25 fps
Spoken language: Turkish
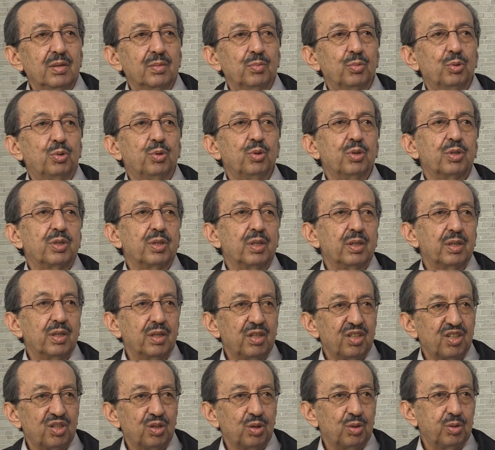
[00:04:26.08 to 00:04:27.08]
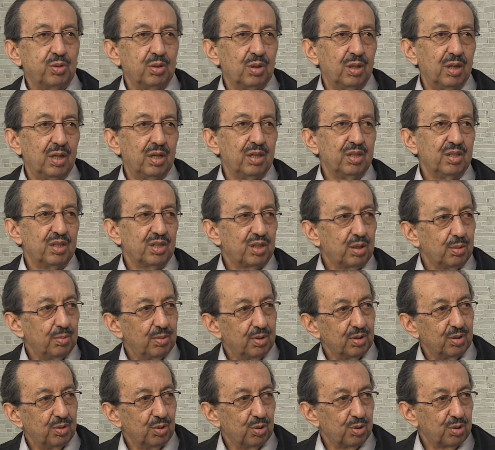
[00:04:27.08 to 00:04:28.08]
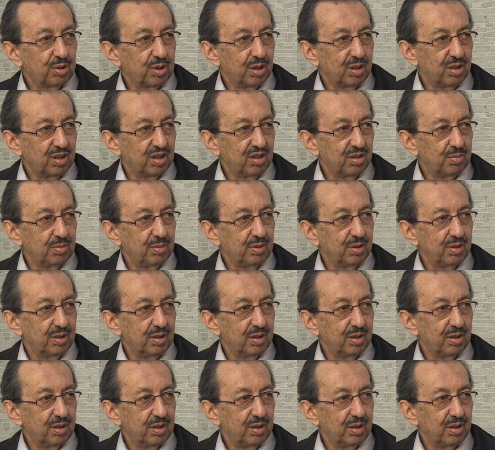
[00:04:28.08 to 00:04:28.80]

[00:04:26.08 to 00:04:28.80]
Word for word: bütün insanlar eşit aynı simada olsaydı,